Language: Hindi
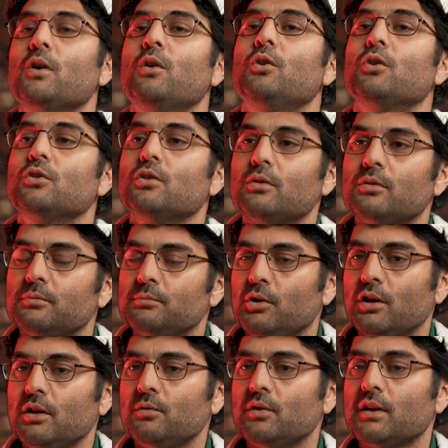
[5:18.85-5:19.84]
और तो
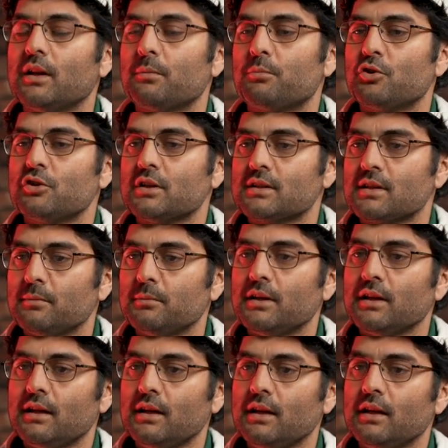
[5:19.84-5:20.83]
बॉलीवुड के प्रोजेक्ट्स
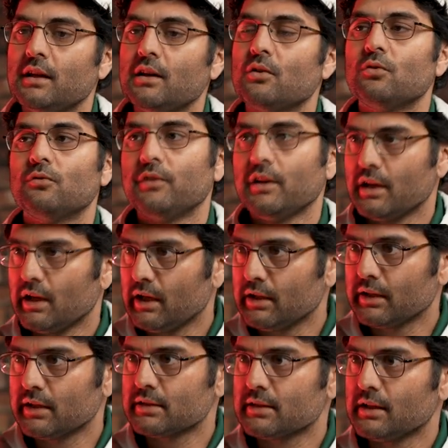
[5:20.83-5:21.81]
हमने किए हैं रूफी
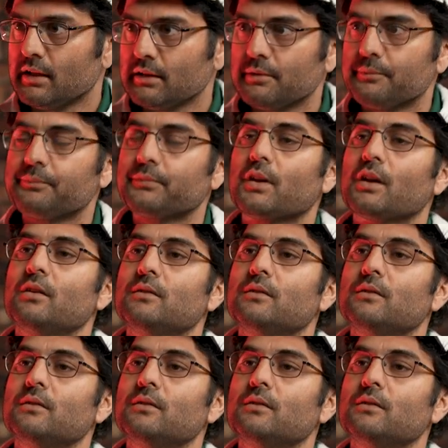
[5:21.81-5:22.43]
खान के साथ हम्म।